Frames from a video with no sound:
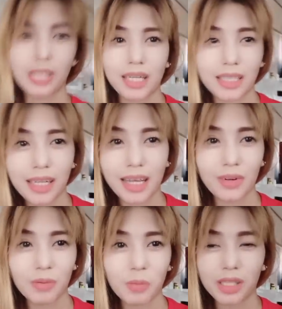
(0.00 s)

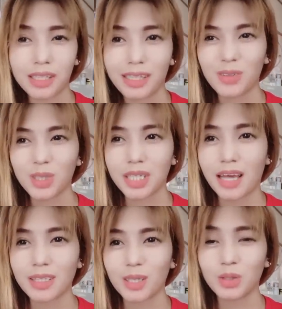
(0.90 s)
Dinideny ko po at hindi ko
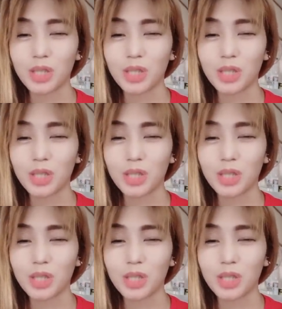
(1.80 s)
sinasagot.